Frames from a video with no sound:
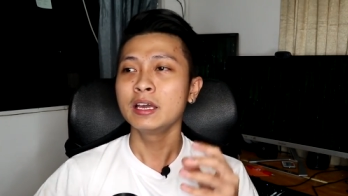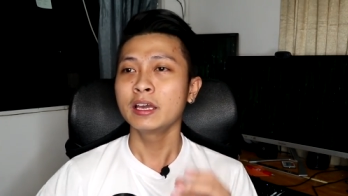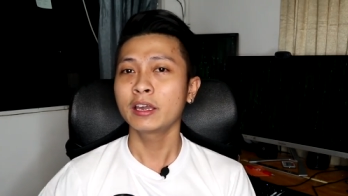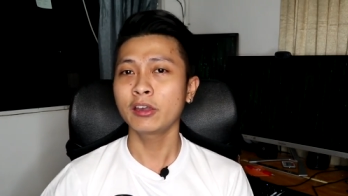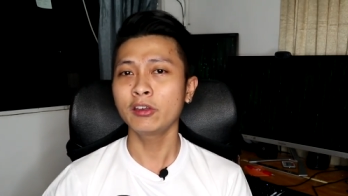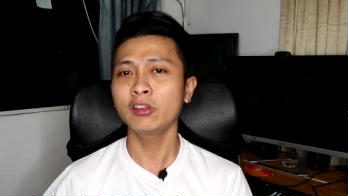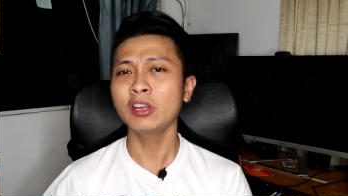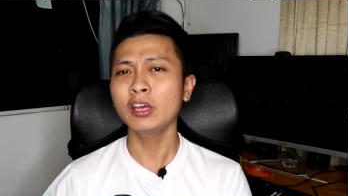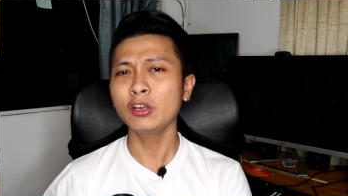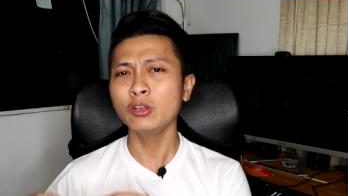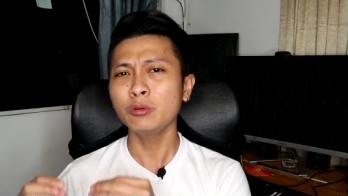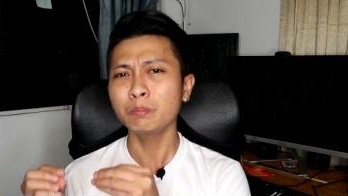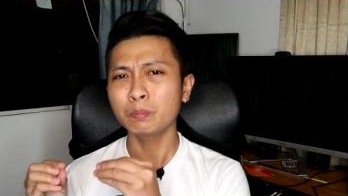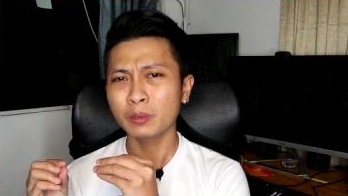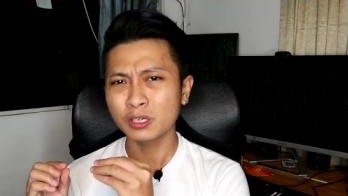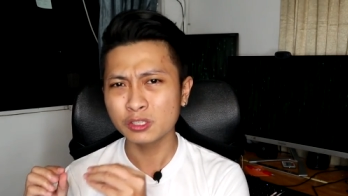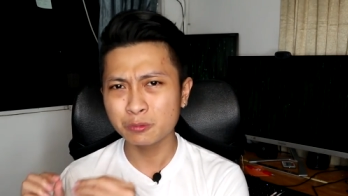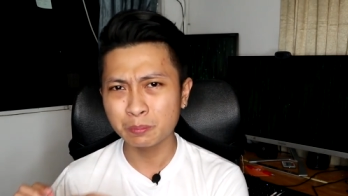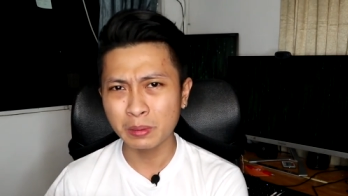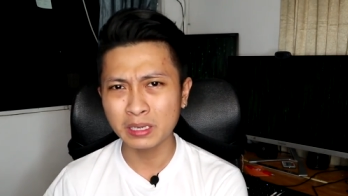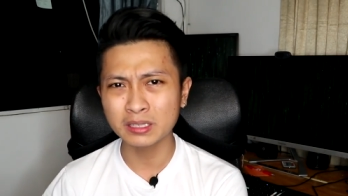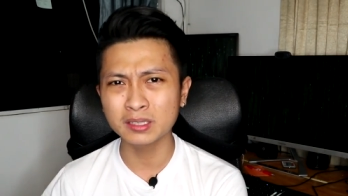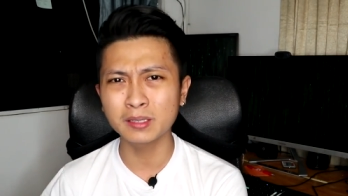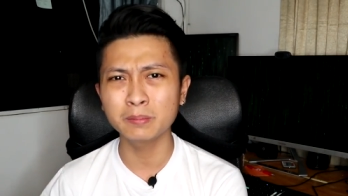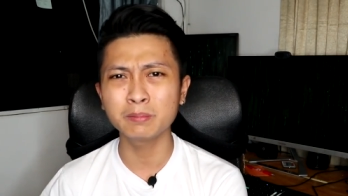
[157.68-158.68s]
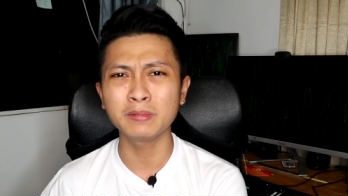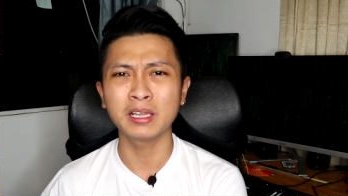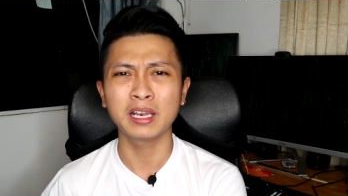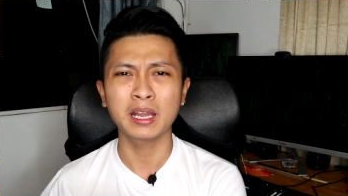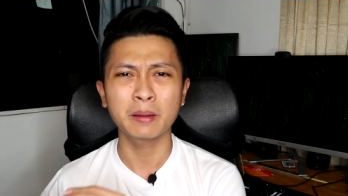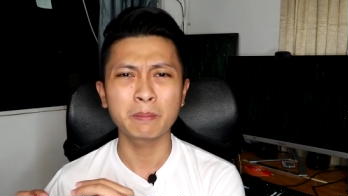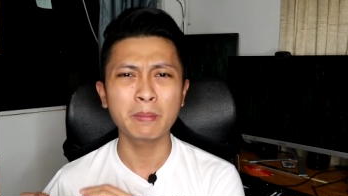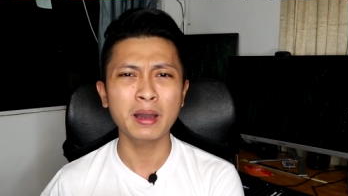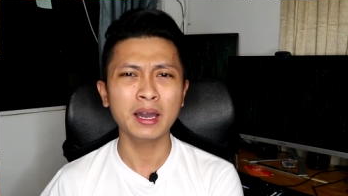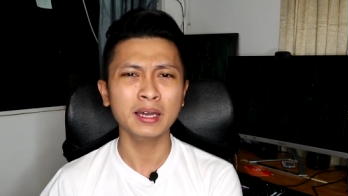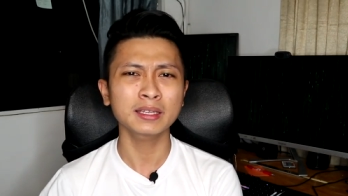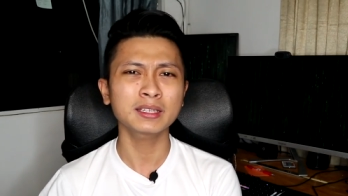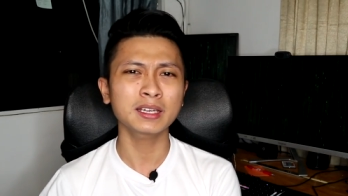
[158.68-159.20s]
Ngayon, ano yung perspective nila?
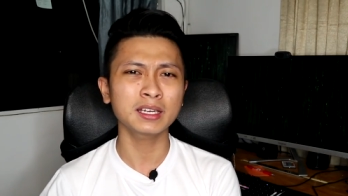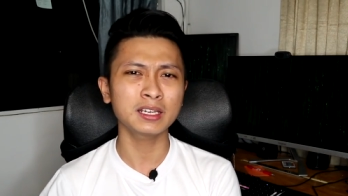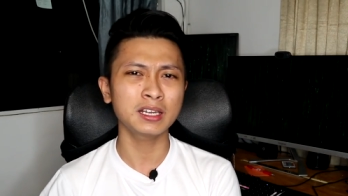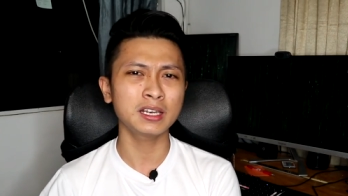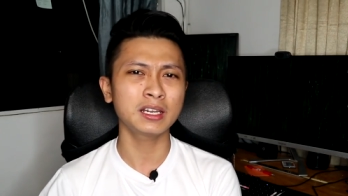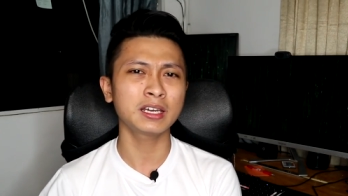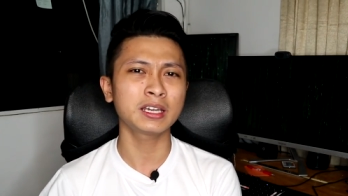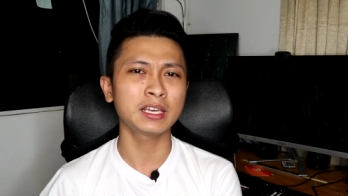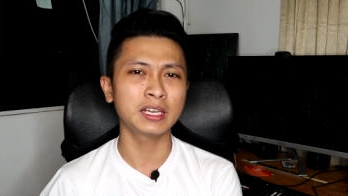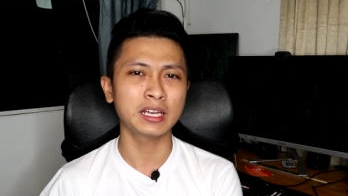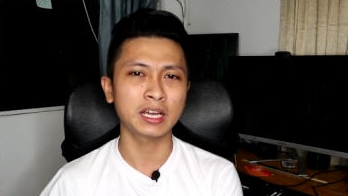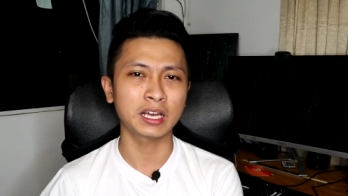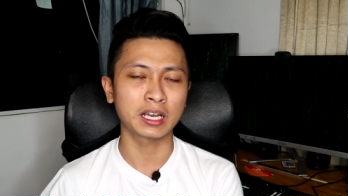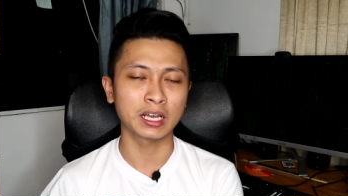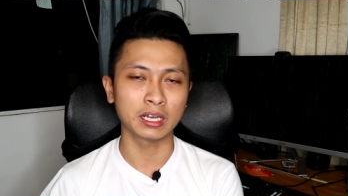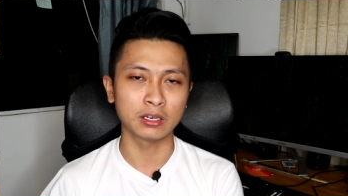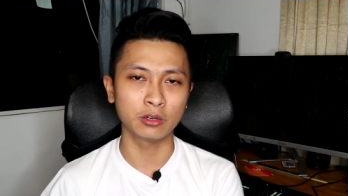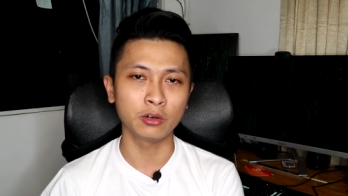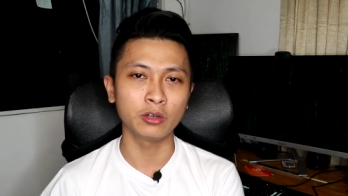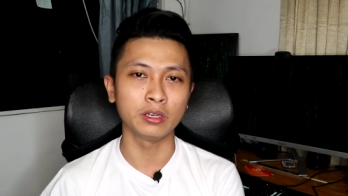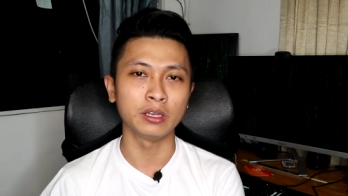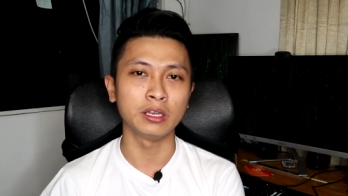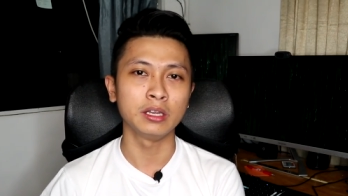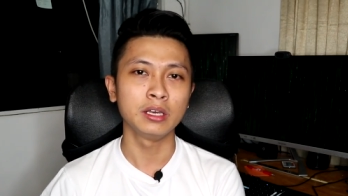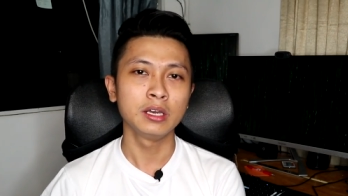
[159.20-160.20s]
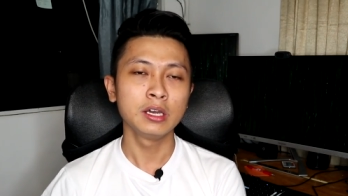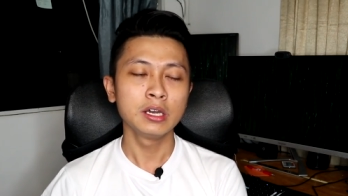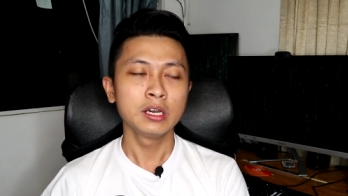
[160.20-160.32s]
Bakit kanila ginaganon?